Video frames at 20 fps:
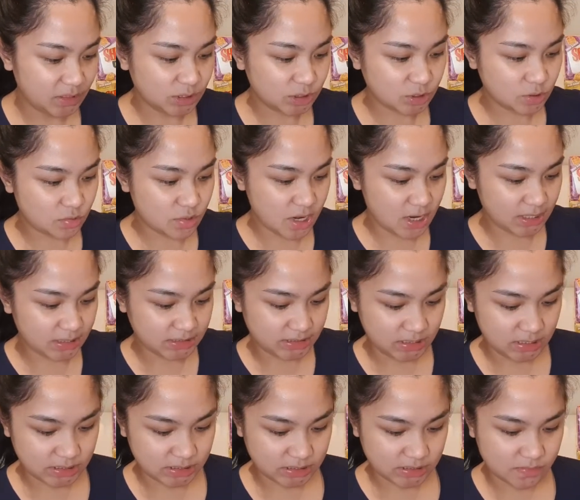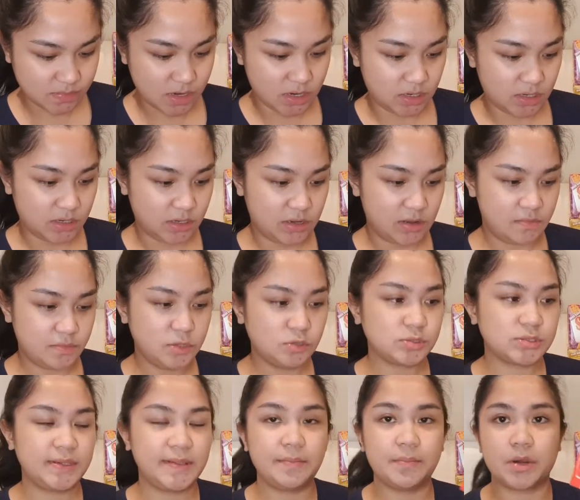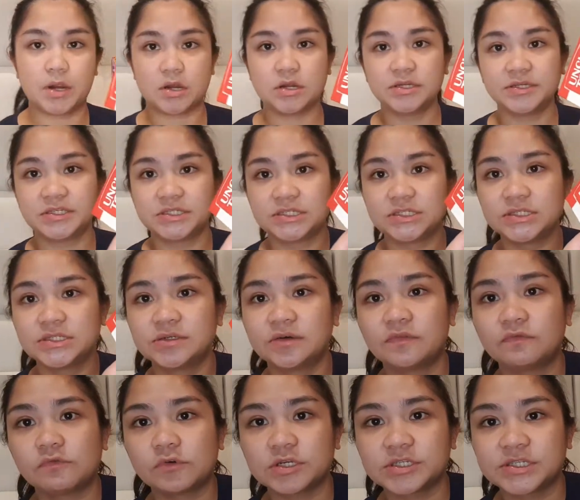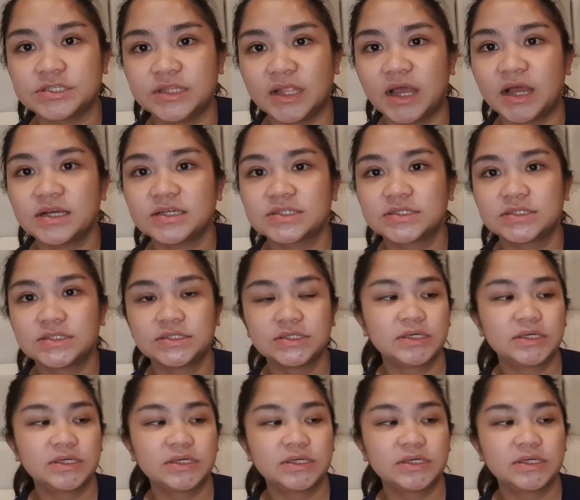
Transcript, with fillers: so next is mga muesli bars for snacks.